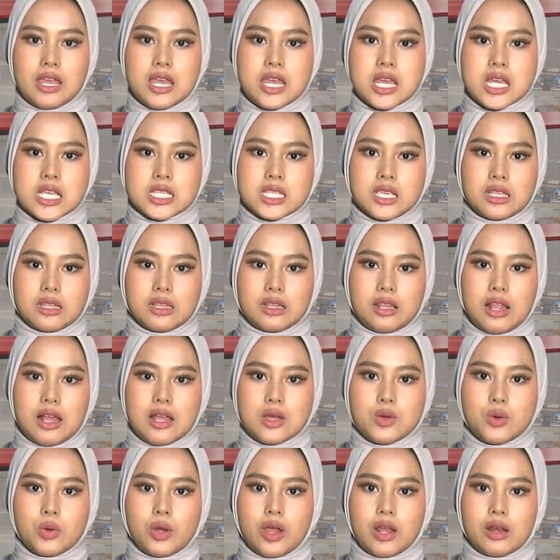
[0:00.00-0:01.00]
Setelah
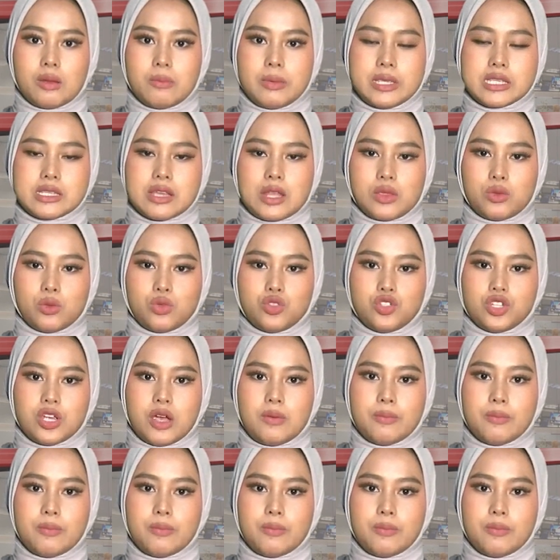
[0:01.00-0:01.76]
kurang lebih satu jam,